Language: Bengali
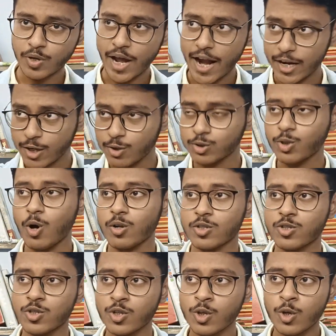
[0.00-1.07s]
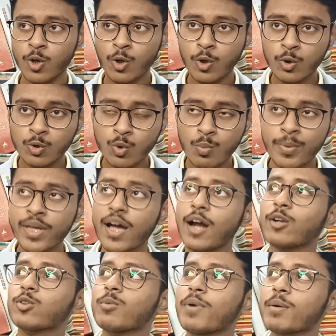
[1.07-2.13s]
অ্যান্ড ইয়োর থটস তুমি
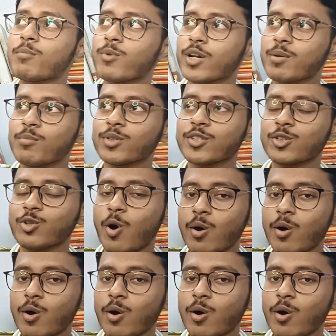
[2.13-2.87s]
আর তোমার মনের মধ্যে যে